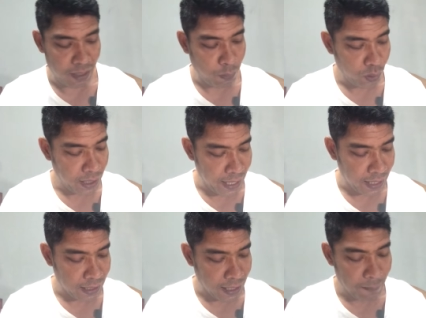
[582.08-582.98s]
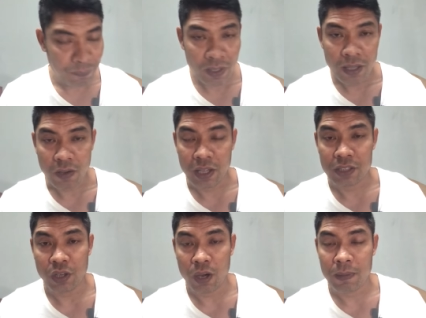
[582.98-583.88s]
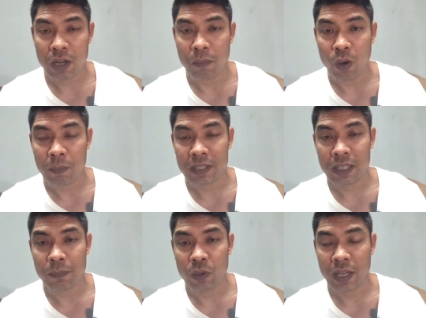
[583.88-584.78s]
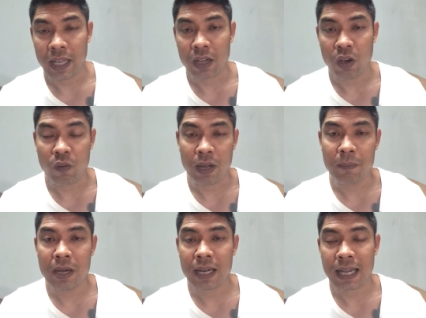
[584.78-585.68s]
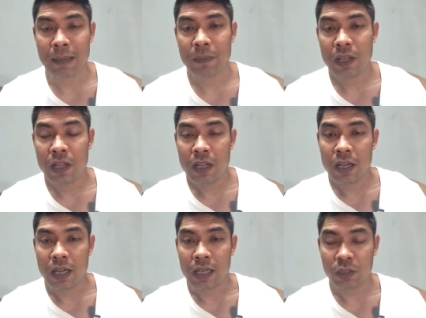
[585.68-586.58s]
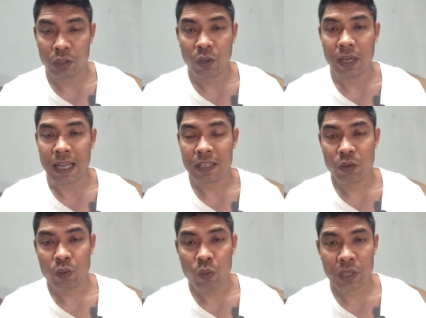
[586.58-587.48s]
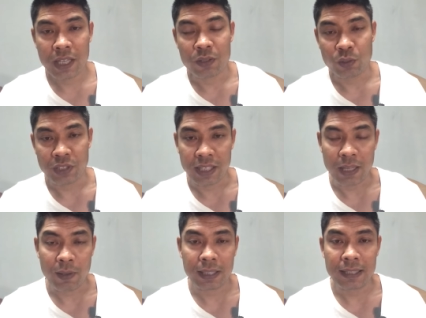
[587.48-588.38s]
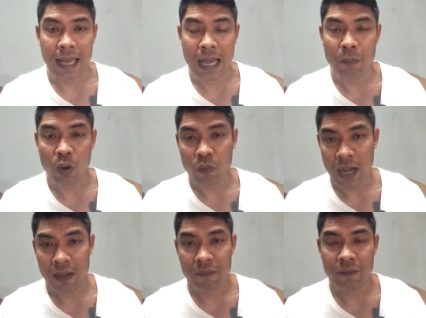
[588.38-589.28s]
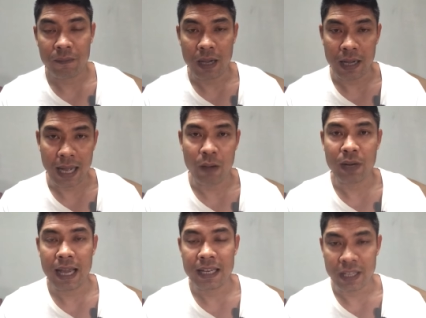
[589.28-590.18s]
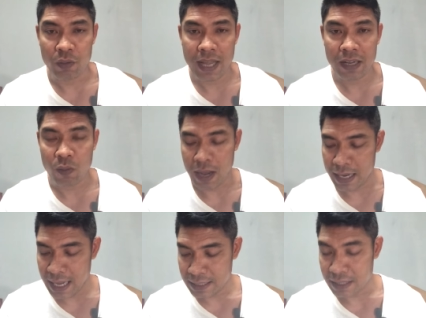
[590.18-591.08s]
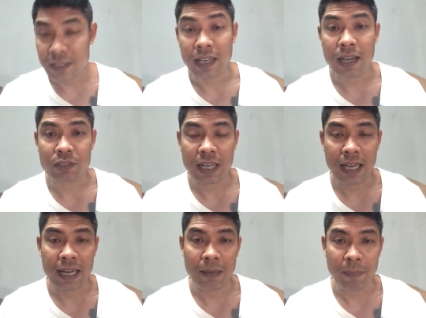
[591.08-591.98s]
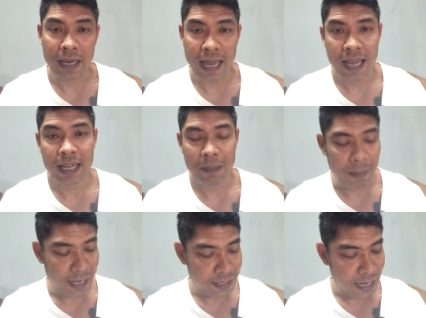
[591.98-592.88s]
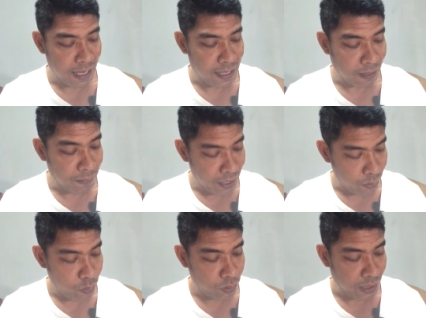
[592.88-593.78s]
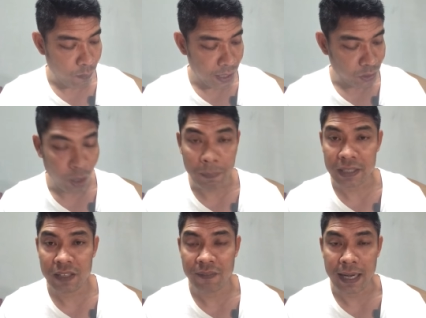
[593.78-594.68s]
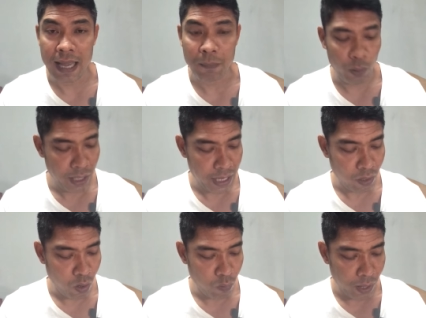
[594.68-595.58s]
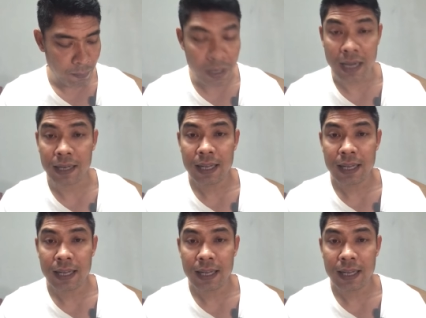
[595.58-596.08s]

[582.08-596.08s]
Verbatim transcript: 54พลเอกนะครับก็ยังชอบแล้วก็มองไปที่พลเอกอขวัญเมืองนะครับต้นๆ อาจจะดูคู่ขี้สูสีแต่ว่าท้ายๆ มองว่าเข่าในเหนียวแน่นกว่า น่าจะเฉือนเอาชนะคะแนนไปได้นะครับ แพ้ชนะยังไม่รู้แต่ว่าชอบไปที่ฝ่ายแดงพลเอกอขวัญเมือง